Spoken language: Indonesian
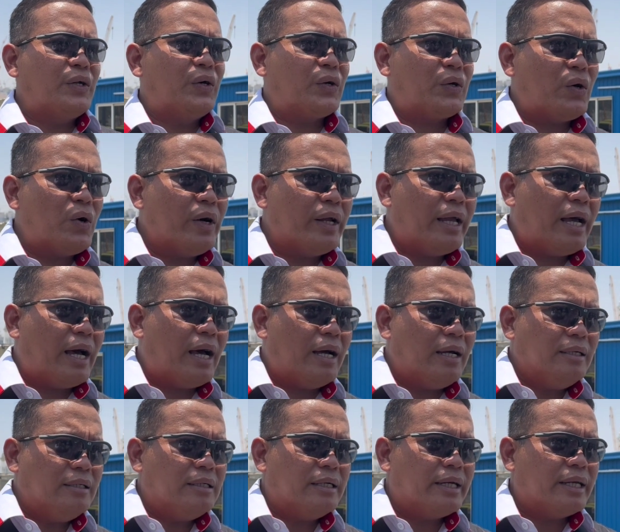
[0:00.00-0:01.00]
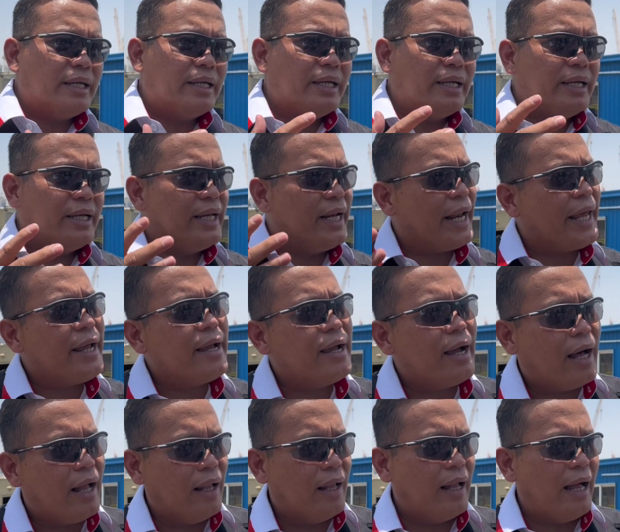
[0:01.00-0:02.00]
dorong yang
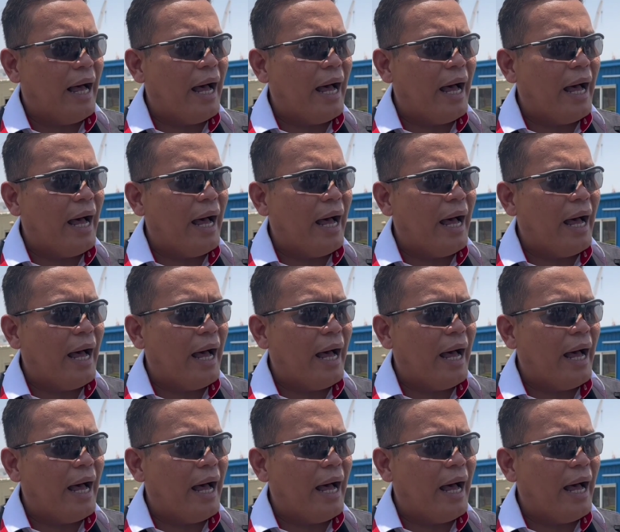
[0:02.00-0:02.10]
ilegal.